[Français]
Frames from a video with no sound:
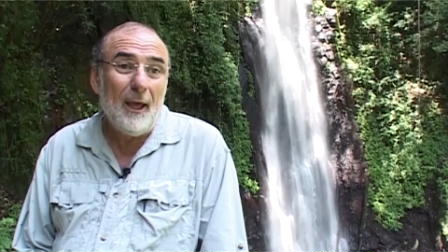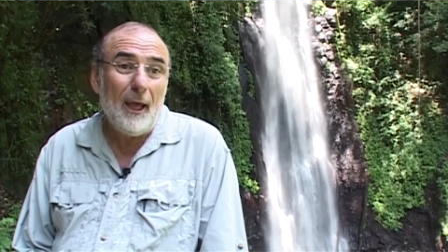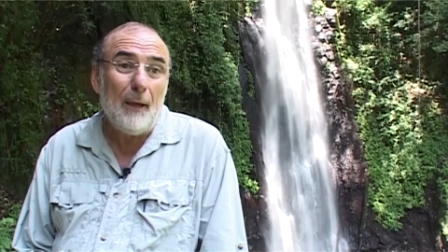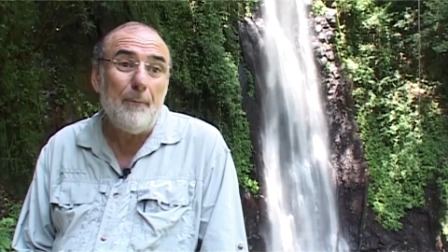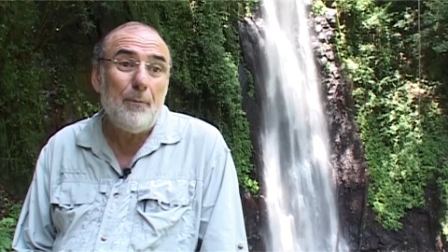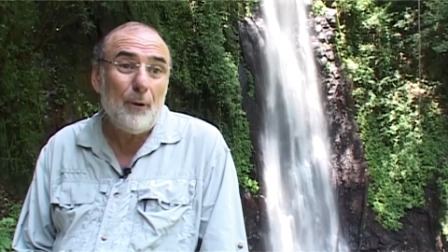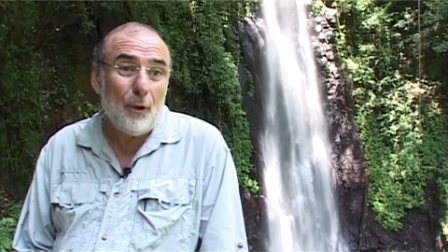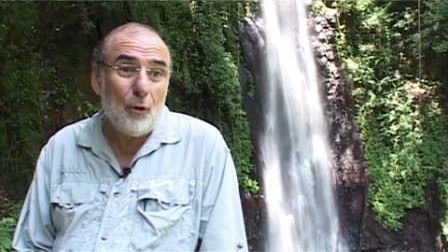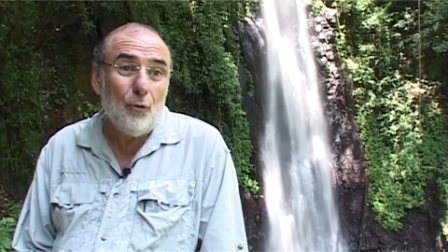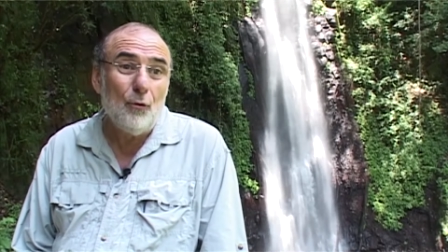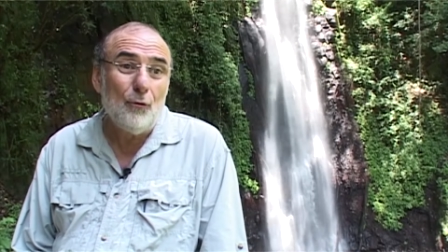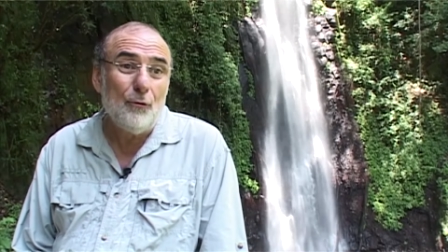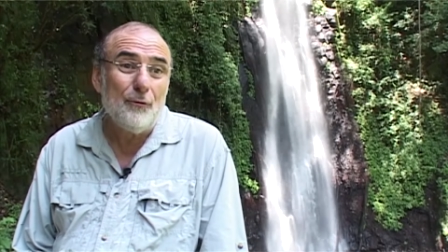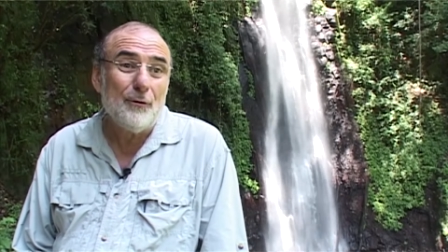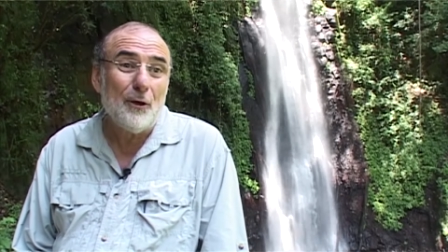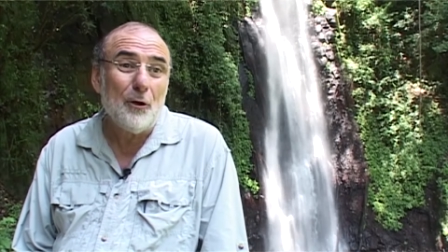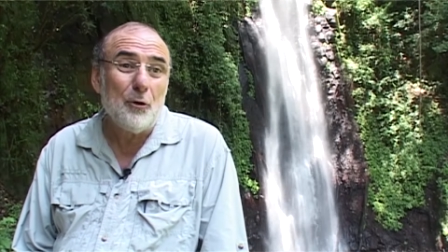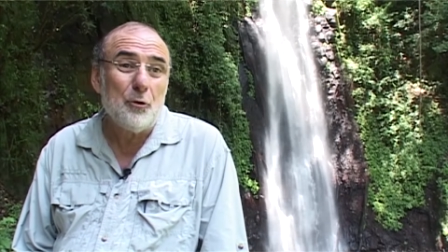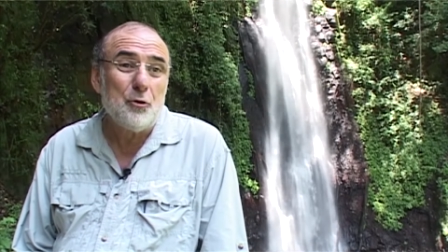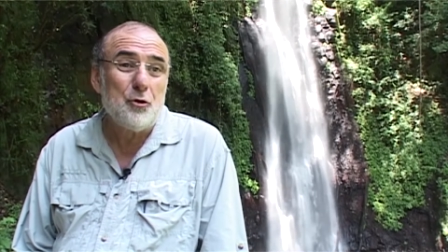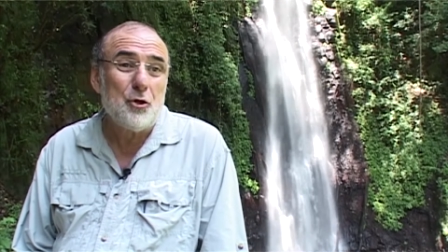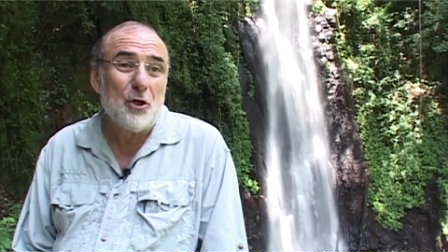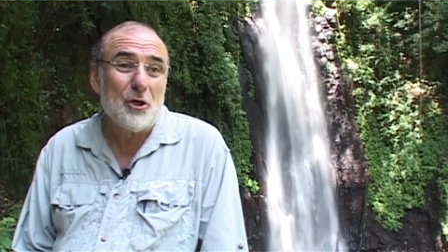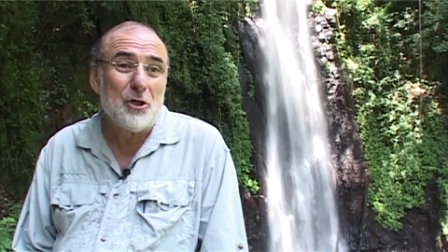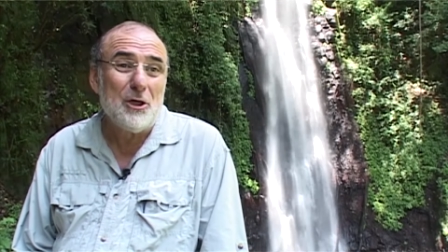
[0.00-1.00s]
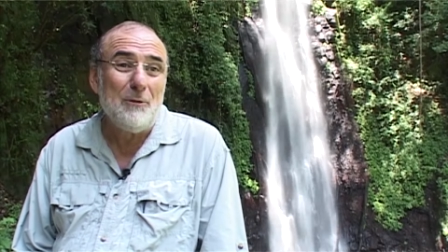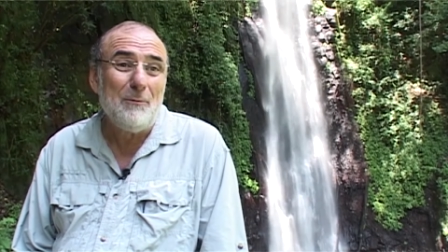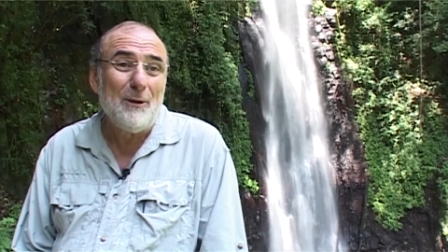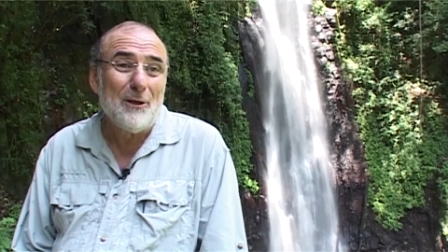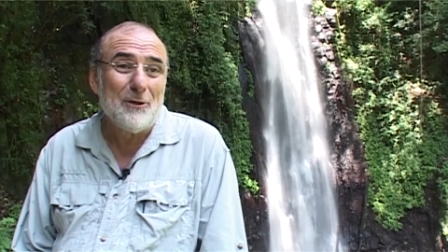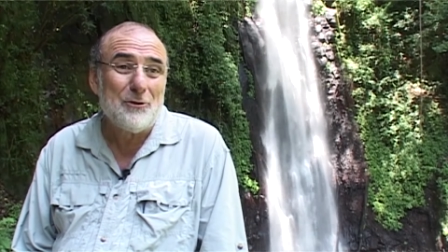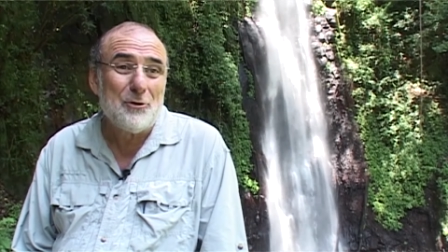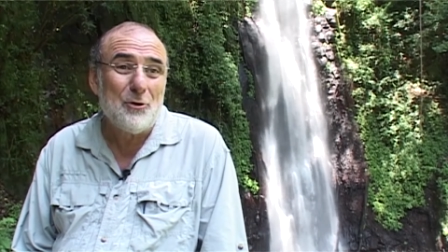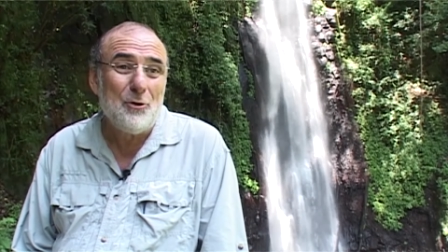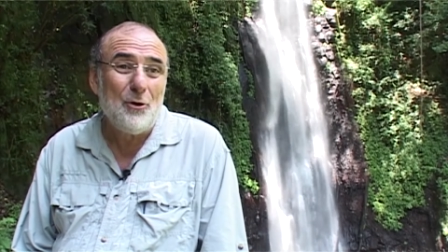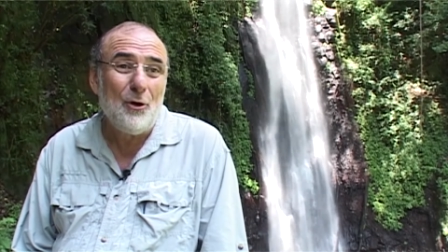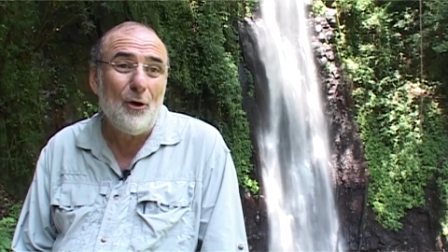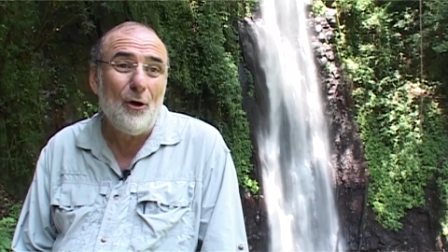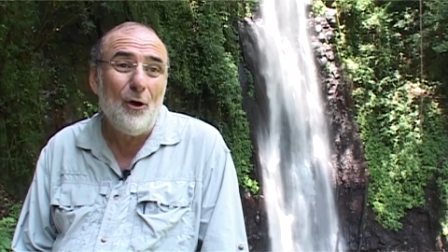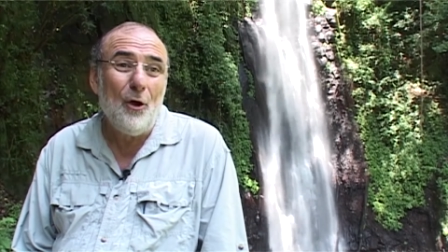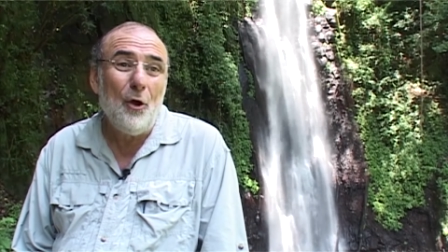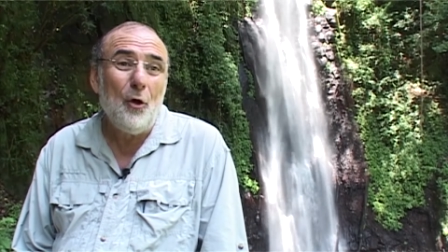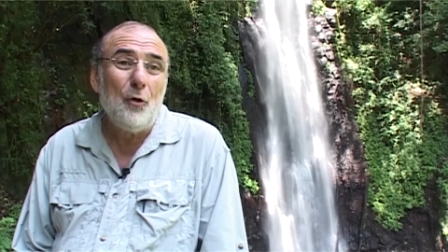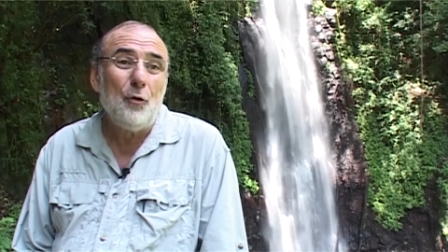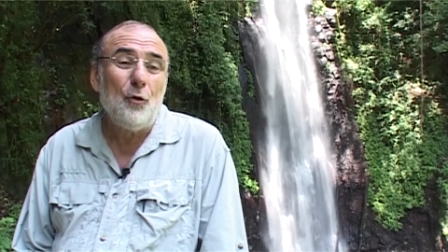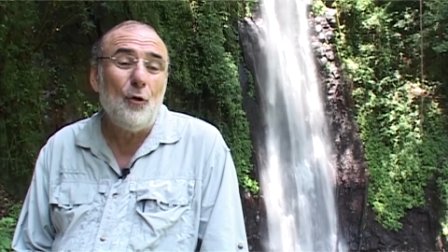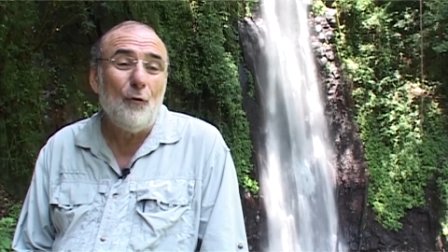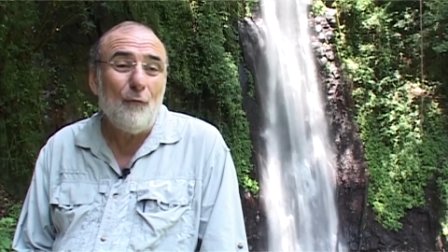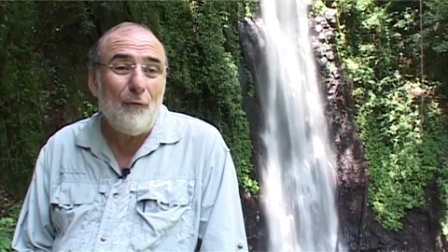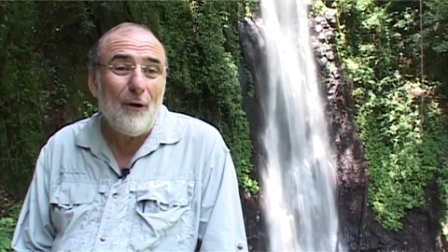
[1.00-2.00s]
Et puis nous, nous allons nous charger bien sûr
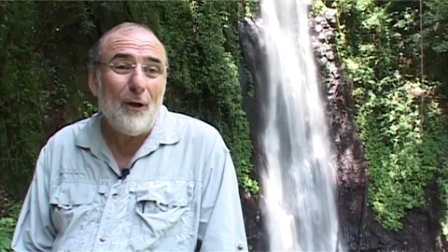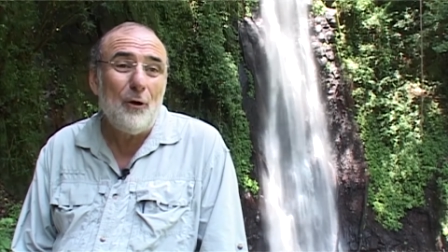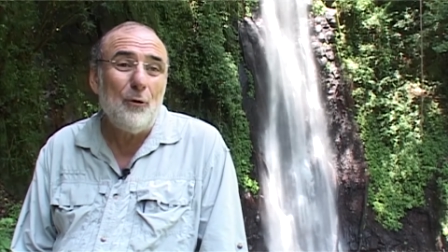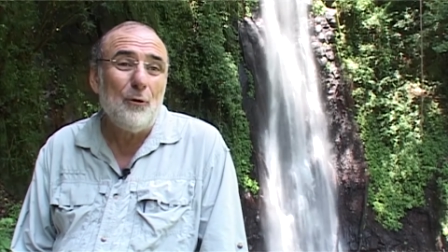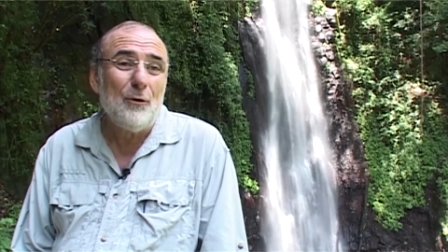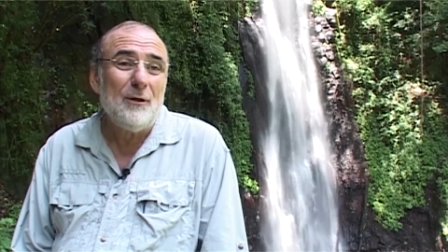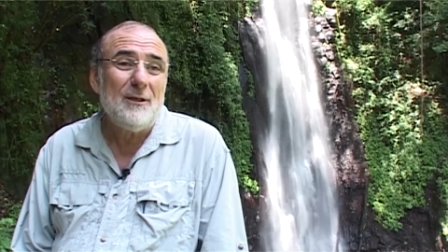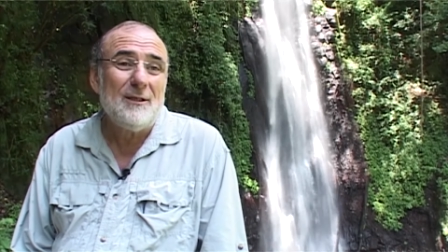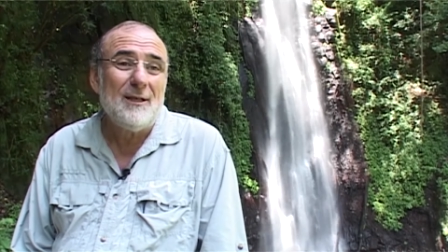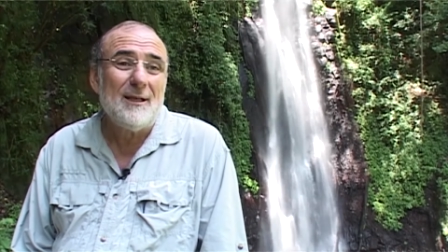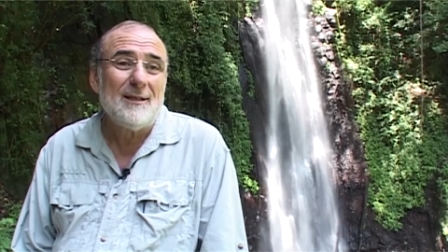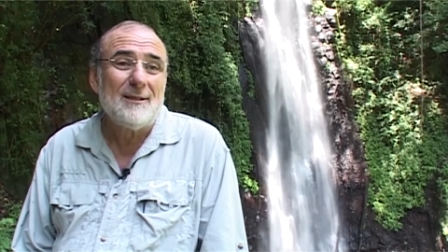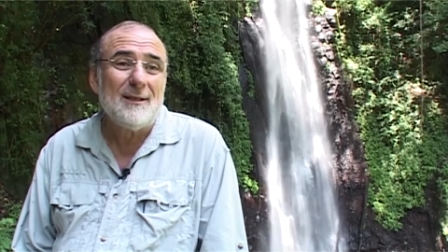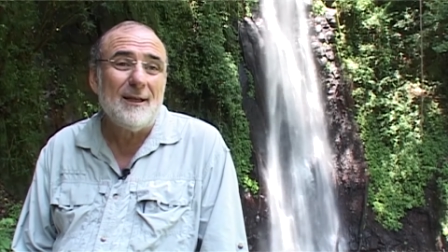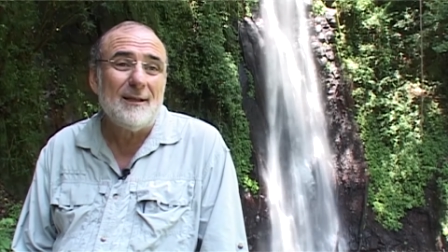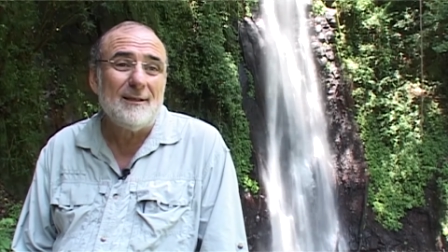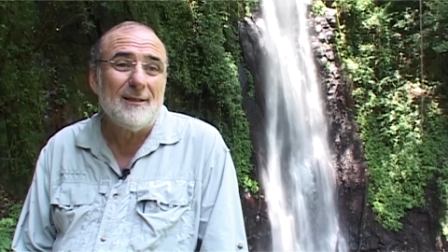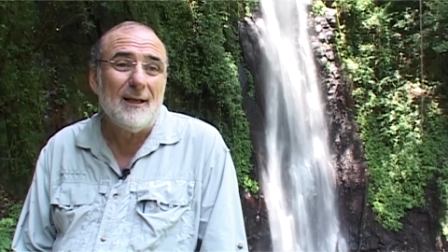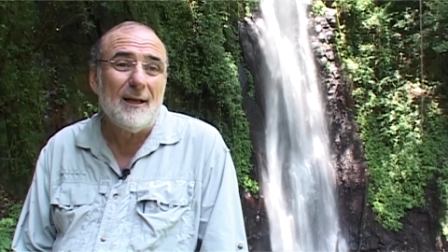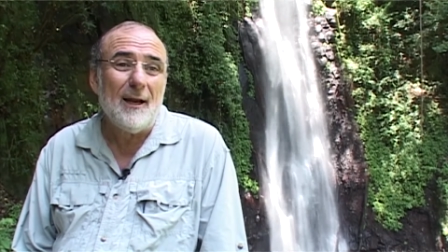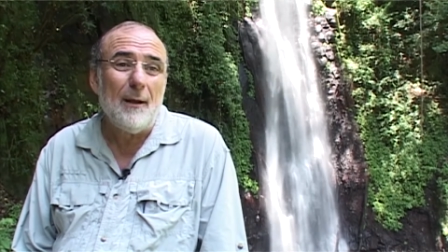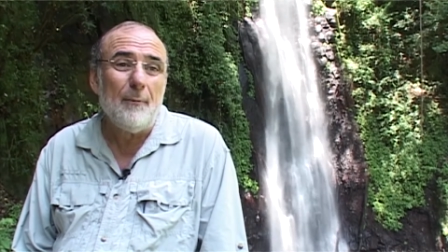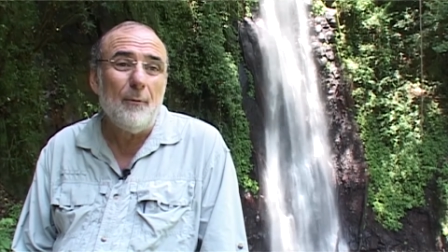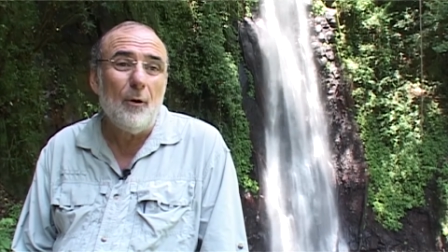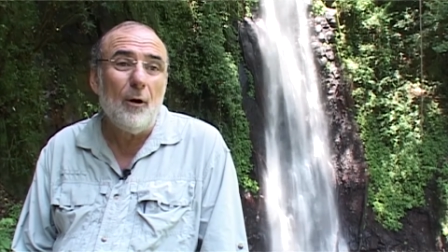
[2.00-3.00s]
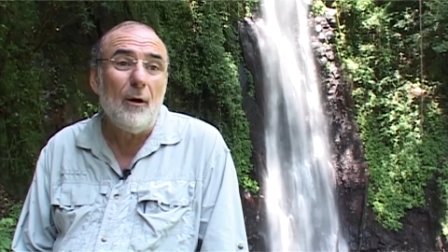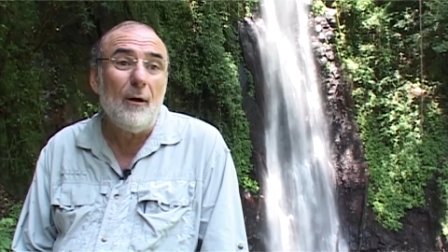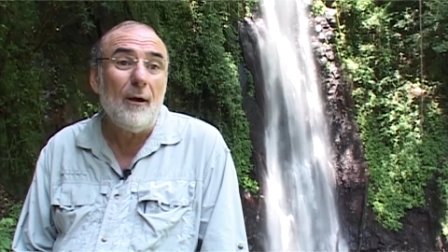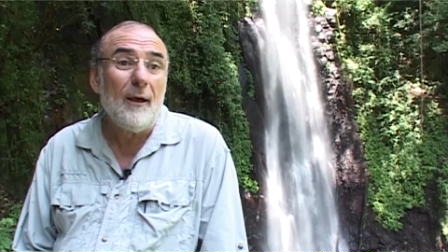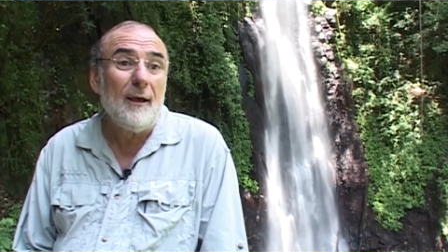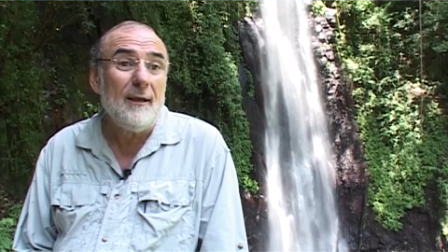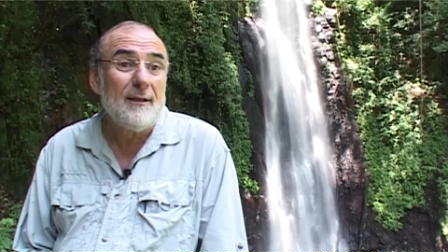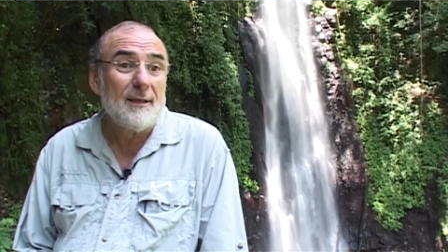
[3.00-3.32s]
de valoriser ces éléments